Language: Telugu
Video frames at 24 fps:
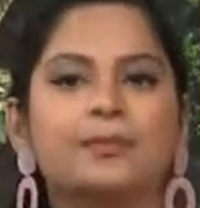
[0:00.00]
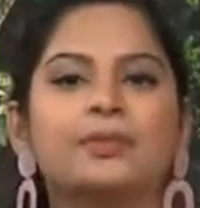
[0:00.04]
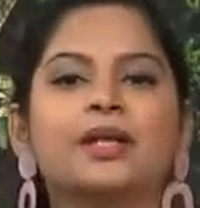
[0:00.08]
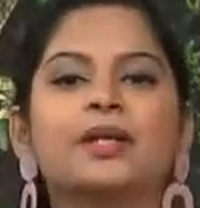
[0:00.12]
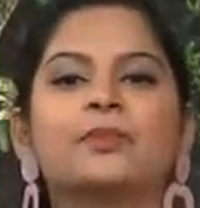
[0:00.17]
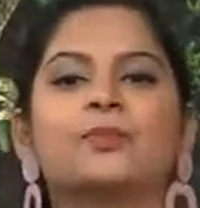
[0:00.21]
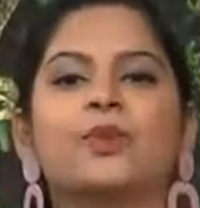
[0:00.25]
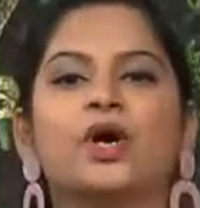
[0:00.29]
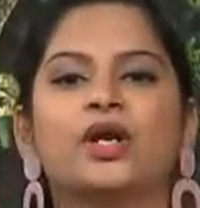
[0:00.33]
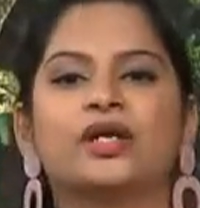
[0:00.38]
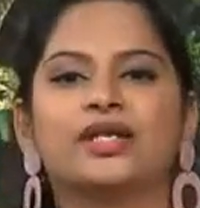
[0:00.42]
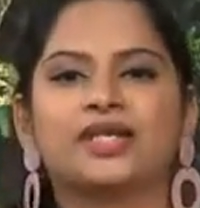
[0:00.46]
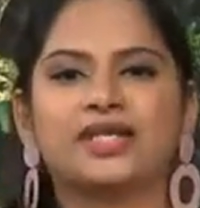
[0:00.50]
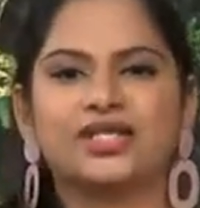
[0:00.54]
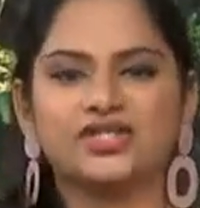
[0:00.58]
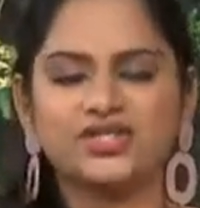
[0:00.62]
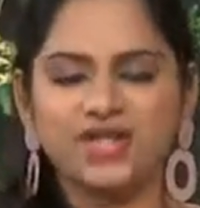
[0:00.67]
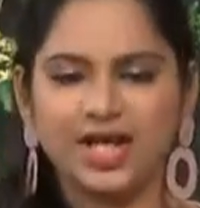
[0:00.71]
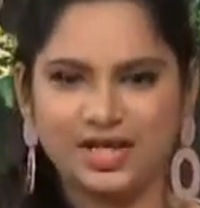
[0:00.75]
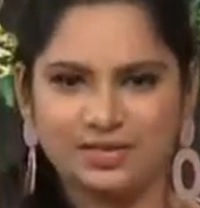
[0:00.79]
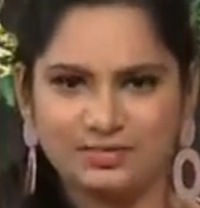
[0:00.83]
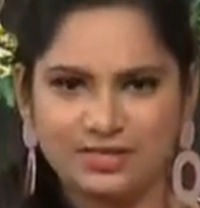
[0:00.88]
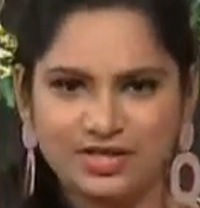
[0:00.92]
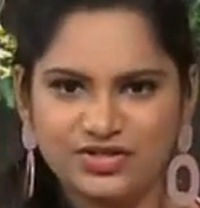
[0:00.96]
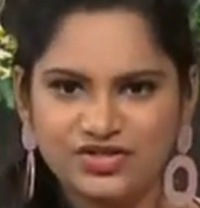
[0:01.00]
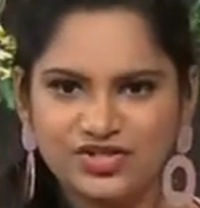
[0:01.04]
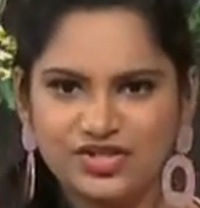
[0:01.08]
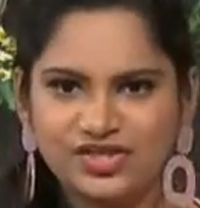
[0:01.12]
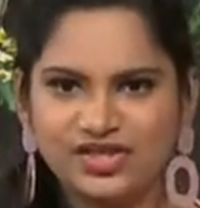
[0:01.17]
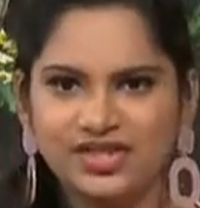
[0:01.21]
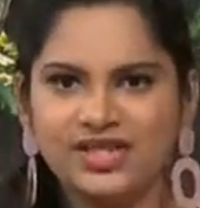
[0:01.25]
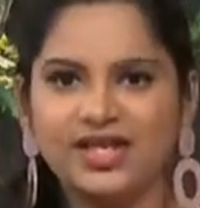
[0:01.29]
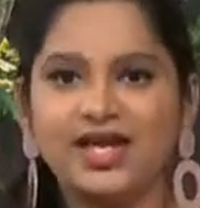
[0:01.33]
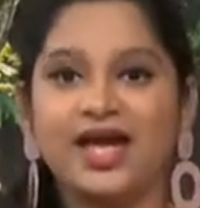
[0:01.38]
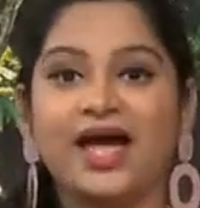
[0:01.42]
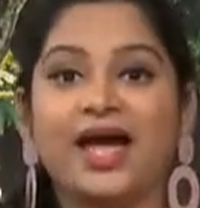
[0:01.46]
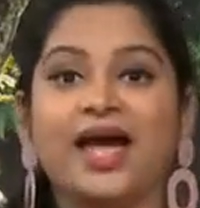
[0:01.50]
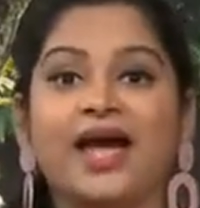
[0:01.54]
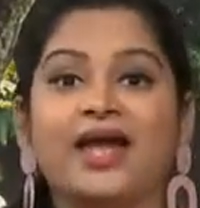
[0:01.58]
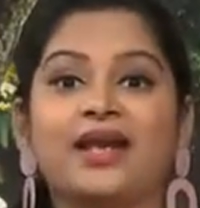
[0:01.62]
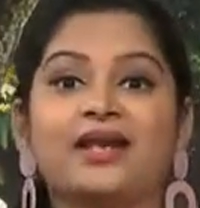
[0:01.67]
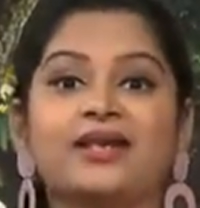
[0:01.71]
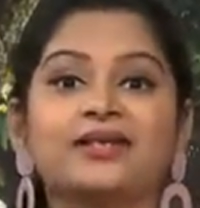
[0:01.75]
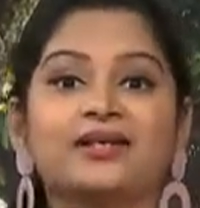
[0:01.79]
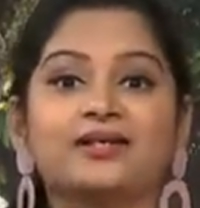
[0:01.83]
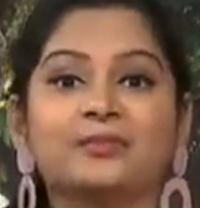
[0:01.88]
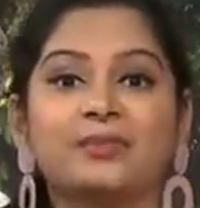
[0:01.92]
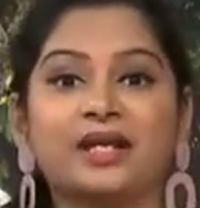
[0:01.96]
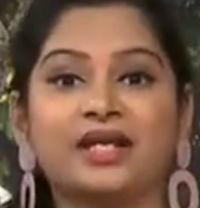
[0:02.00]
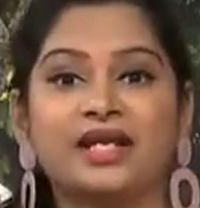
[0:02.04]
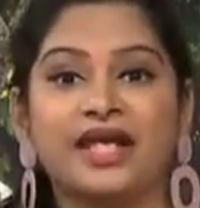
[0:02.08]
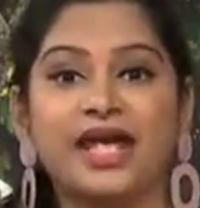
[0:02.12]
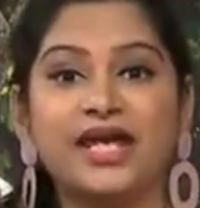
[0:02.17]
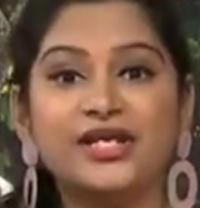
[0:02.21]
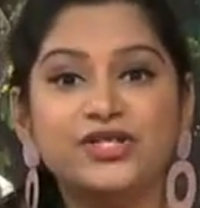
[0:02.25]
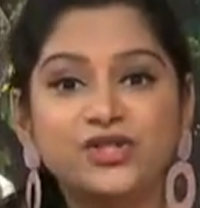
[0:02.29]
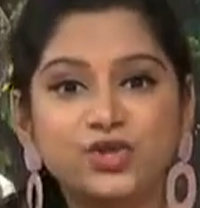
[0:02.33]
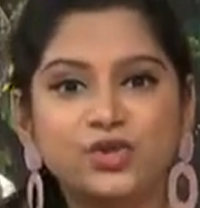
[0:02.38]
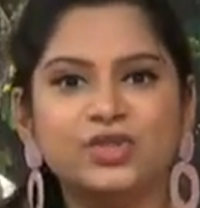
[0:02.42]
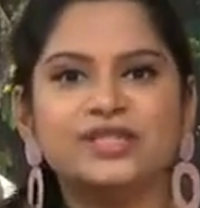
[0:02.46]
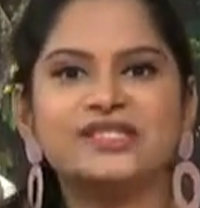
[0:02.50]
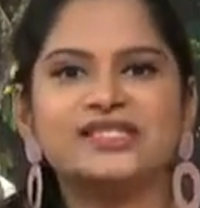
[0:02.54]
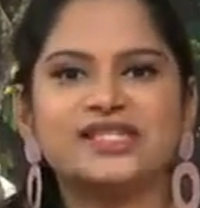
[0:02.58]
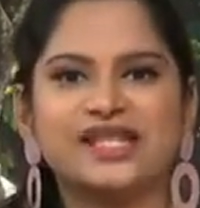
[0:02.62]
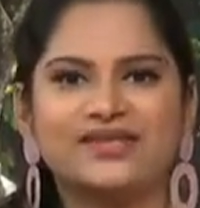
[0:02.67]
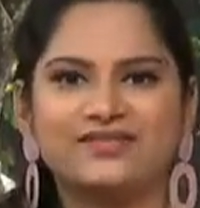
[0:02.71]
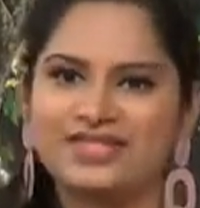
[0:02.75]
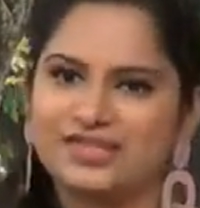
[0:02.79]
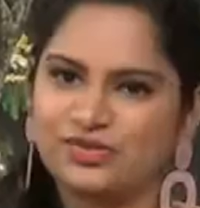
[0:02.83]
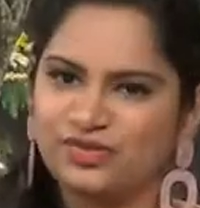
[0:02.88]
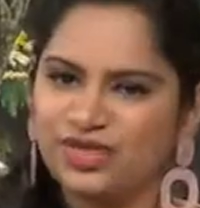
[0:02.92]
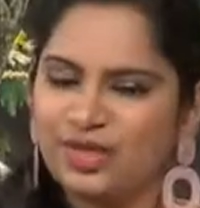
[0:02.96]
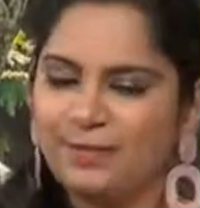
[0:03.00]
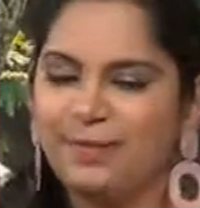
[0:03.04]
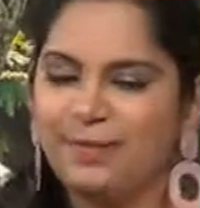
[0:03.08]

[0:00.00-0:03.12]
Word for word: మన బాడీకి చాలా మంచిది అండ్ మన ఎండ్యూరెన్స్ లెవెల్స్ కూడా